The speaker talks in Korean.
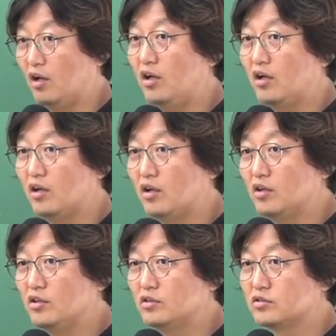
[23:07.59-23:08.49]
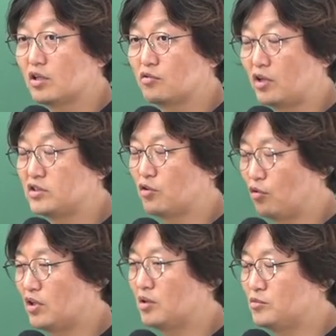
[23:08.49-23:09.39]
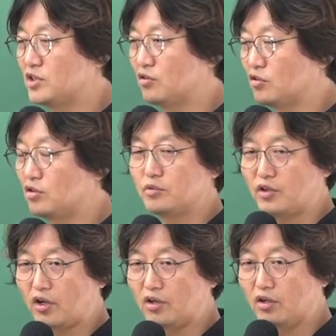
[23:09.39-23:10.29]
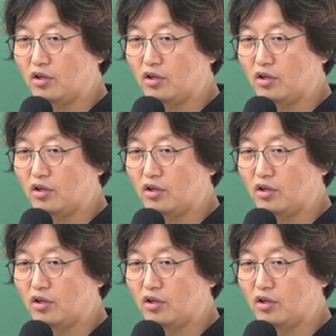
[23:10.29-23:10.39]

예? 네? 자, 굉장히 곤란한 문제는 어디로 보내요?